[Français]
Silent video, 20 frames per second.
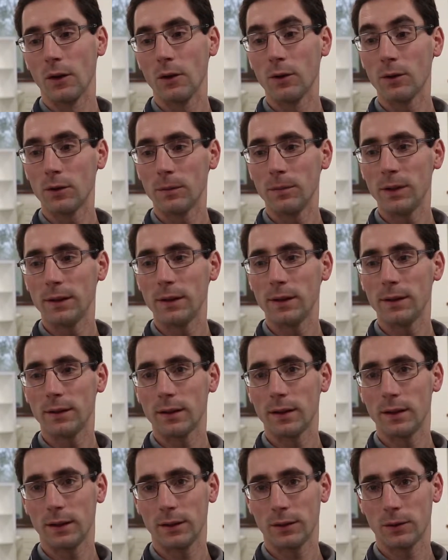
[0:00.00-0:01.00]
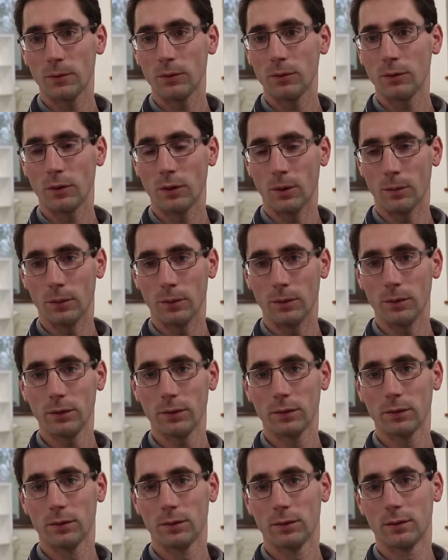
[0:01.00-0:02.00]
au comité de sélection du
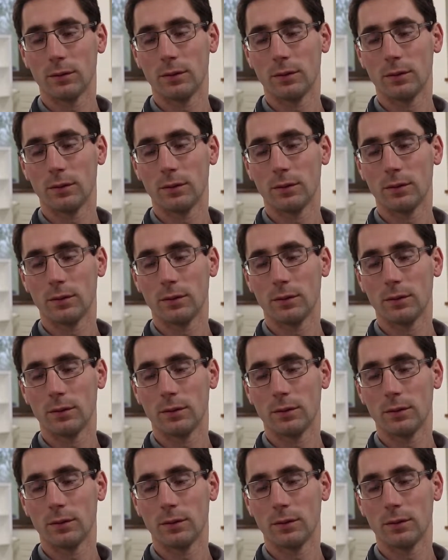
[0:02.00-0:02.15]
campus.